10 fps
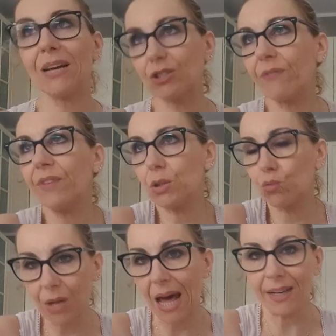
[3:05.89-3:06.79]
beh, ha
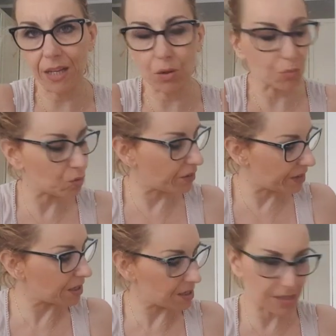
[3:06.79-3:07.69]
21 anni, comunque
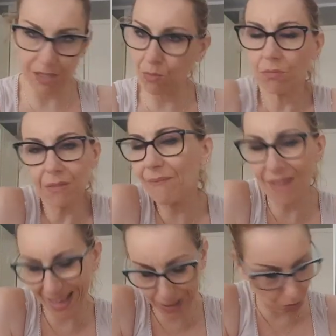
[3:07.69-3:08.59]
vecchissimo, è
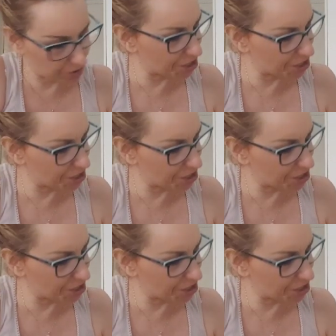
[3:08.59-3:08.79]
vecchio,